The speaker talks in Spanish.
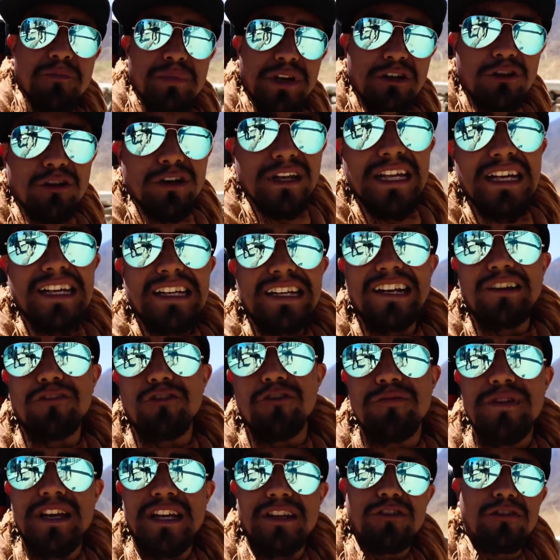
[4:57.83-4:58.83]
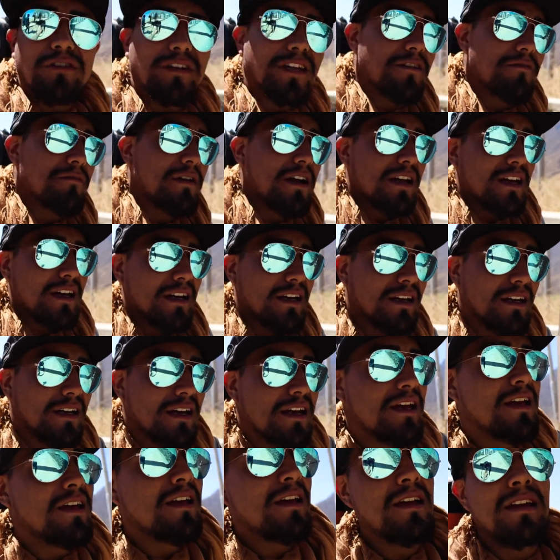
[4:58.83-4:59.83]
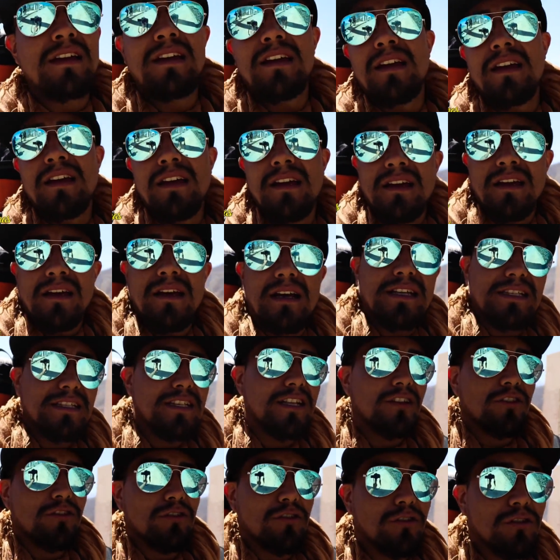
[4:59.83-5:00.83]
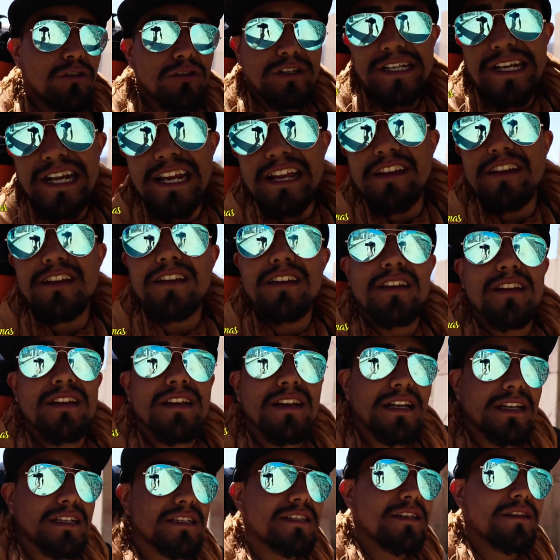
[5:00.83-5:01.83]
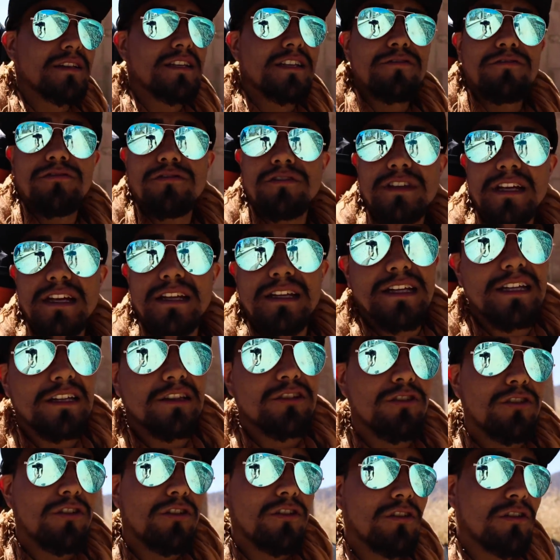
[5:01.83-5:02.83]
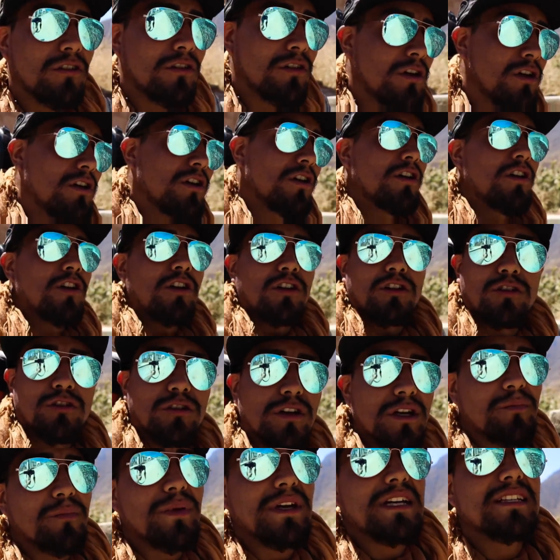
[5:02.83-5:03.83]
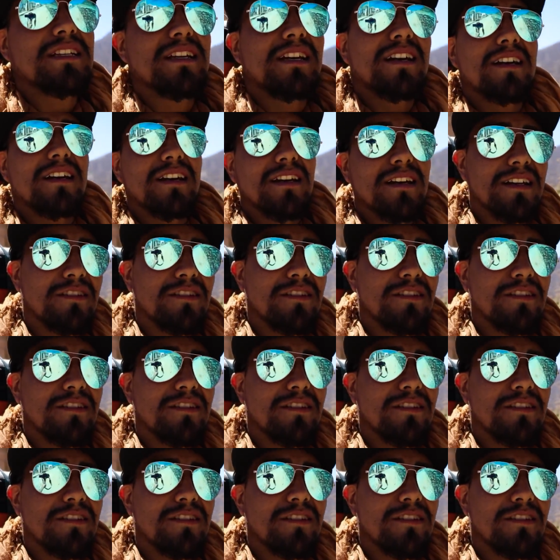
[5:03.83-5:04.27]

Pero les recomiendo que vayan haciendo trekking, así disfrutan de todo el paisaje